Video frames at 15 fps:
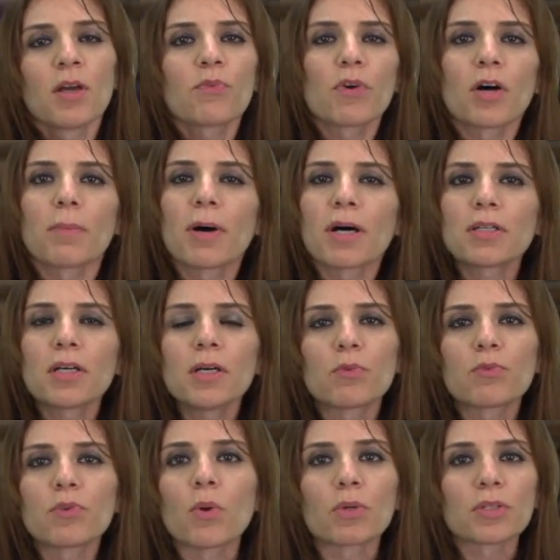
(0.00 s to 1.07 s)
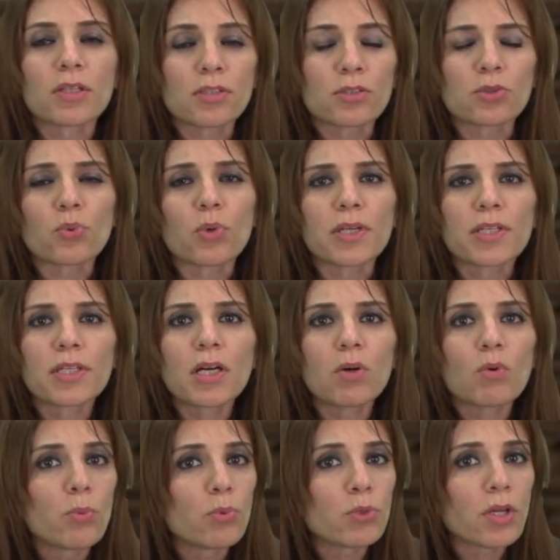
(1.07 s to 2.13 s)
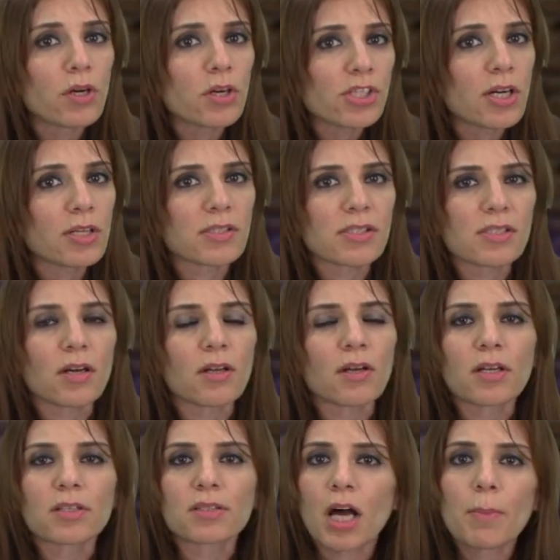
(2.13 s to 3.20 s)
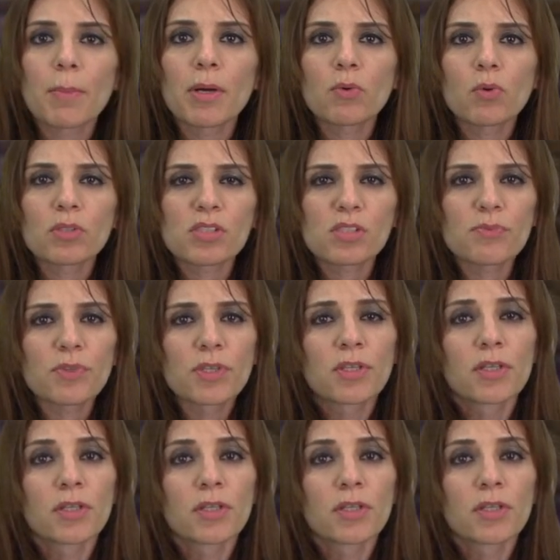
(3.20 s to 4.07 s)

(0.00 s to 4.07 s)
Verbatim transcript: فبعد مفاوضات دولية ومناقشات استغرقت عاما ونصف